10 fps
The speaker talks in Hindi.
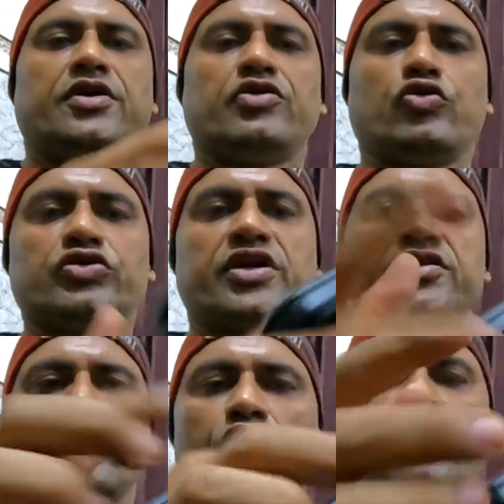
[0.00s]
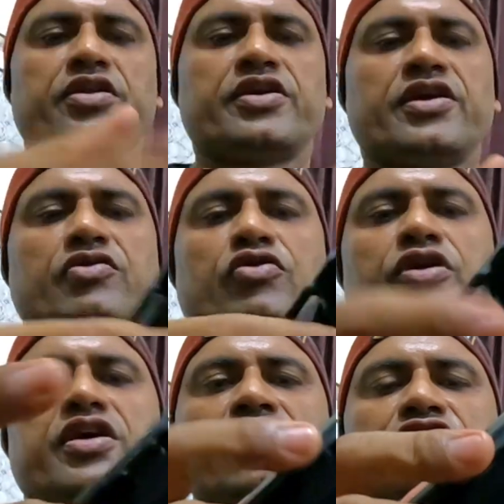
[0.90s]
ये दो साइड से लॉक कर दिया
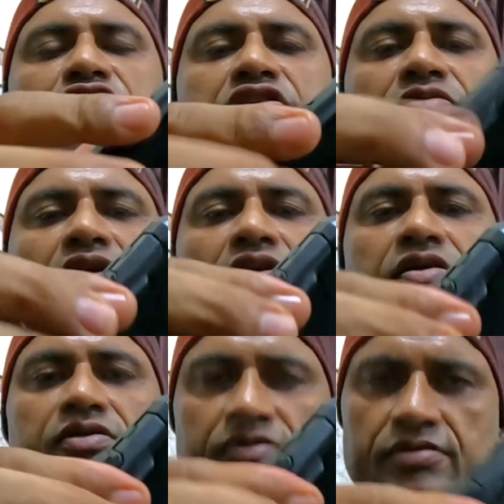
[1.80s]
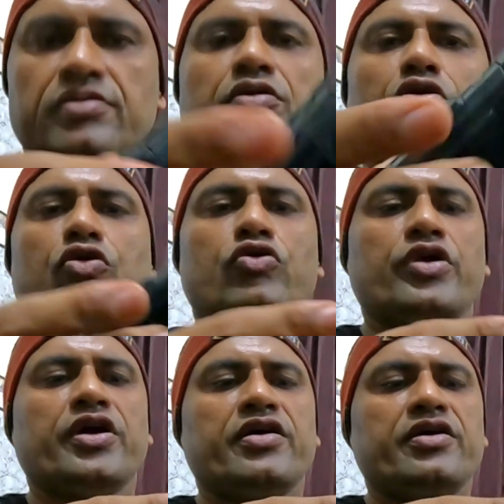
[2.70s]
और ये नीचे से भी लॉक हो
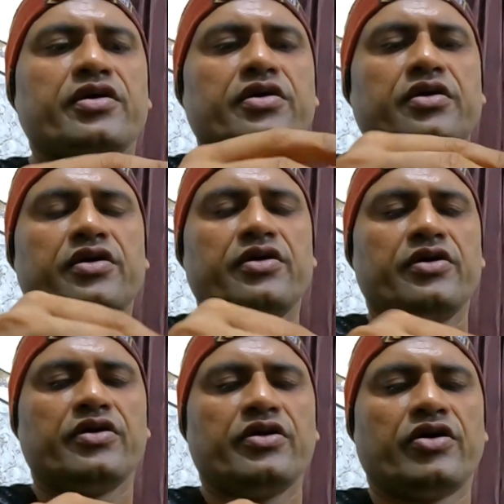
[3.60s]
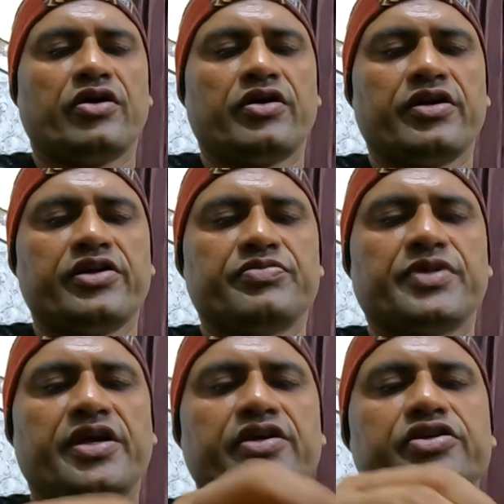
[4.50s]
गया और
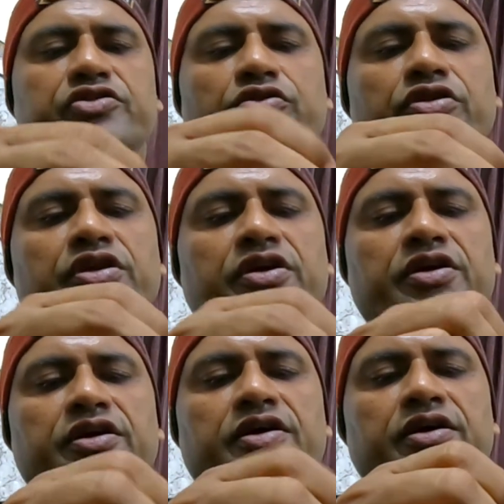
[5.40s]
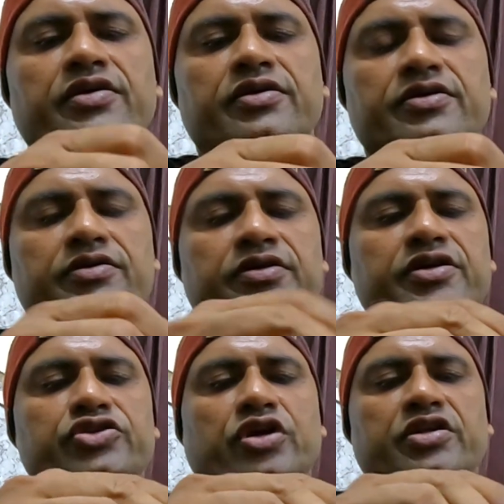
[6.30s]
इसमें एक चीज़ और दी गई है
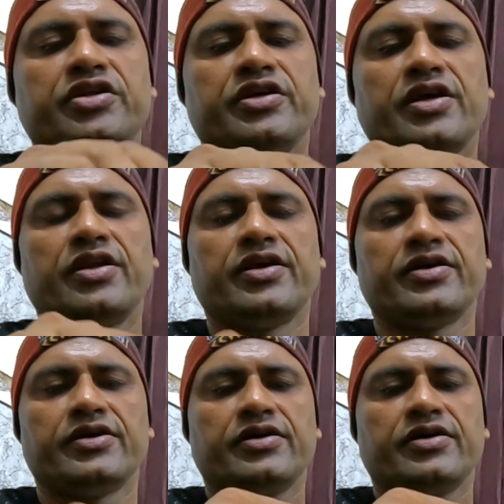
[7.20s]
ये चार्जिंग के लिए